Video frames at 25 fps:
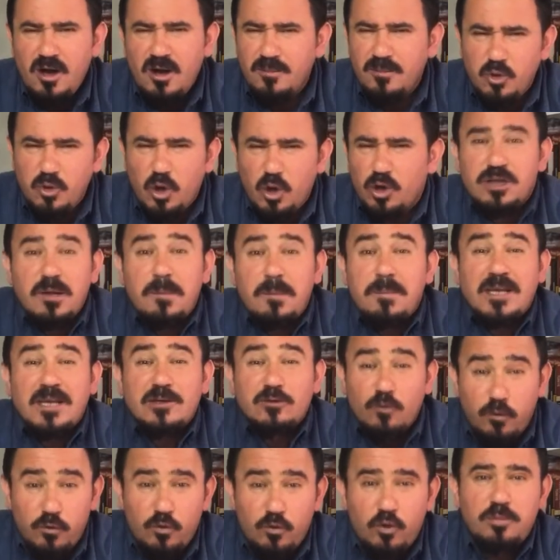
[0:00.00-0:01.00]
Bu noktada
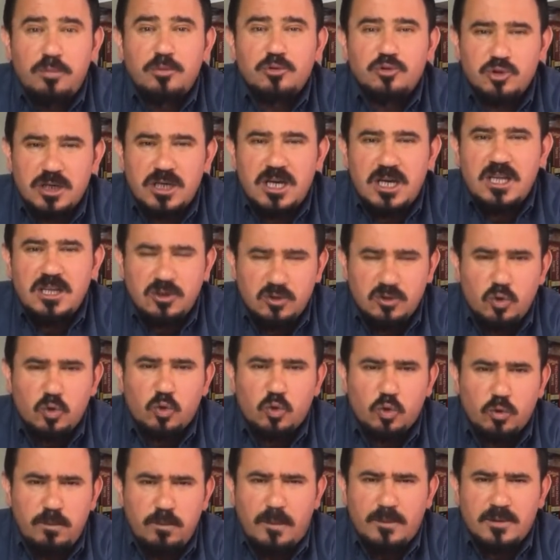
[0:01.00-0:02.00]
biraz ufkumuzu geniş
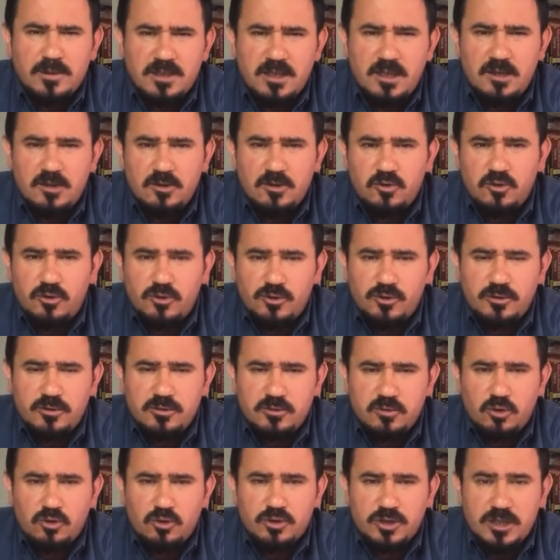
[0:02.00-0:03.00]
tutmamız gerekiyor
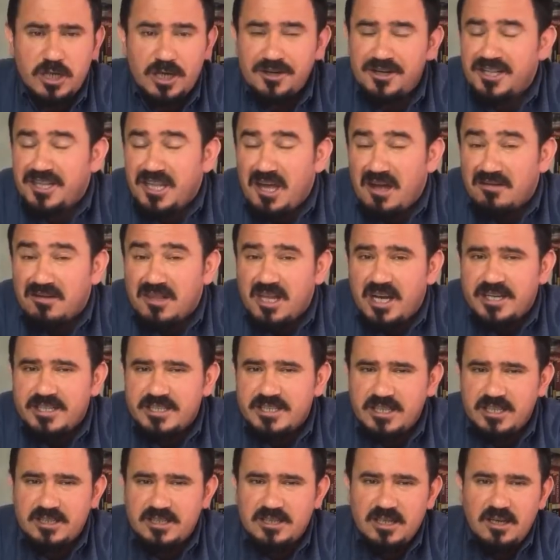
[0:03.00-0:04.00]
dostlar. Neden
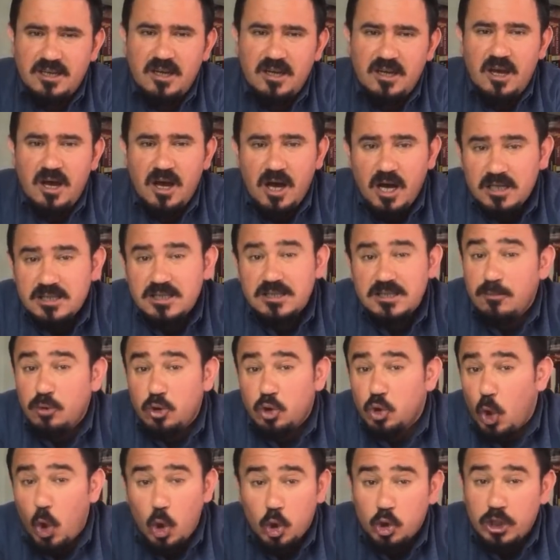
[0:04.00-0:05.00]
derseniz aslında bir
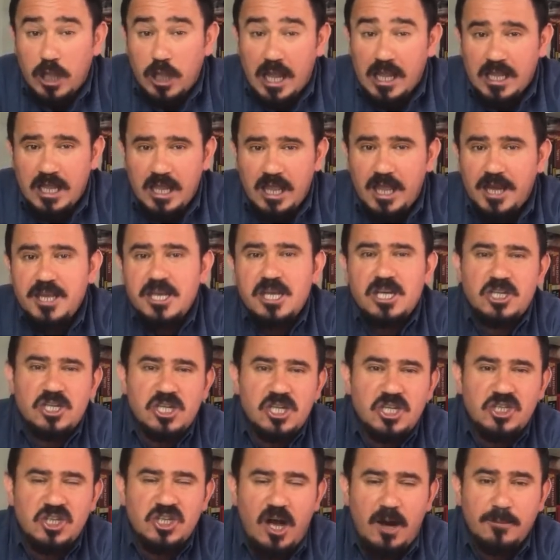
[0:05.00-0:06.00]
şok dalgaları
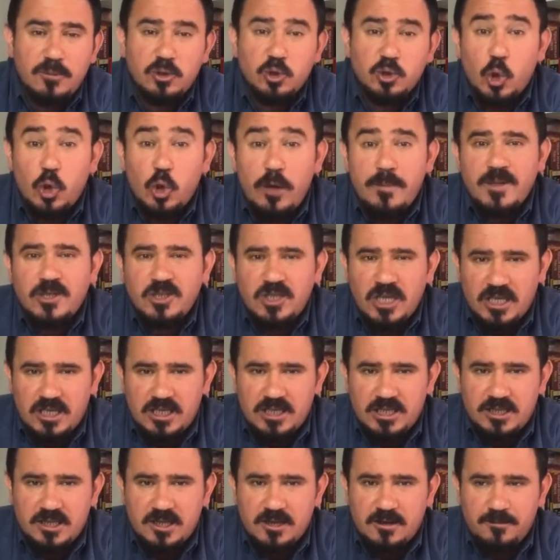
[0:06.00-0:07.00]
yaşayacağımız dönemece
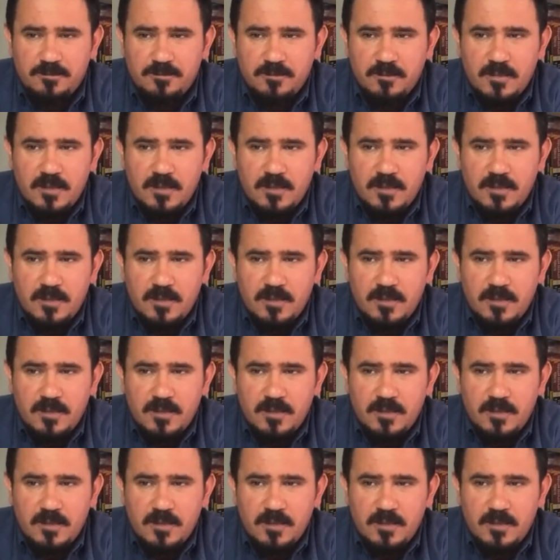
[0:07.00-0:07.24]
girdik.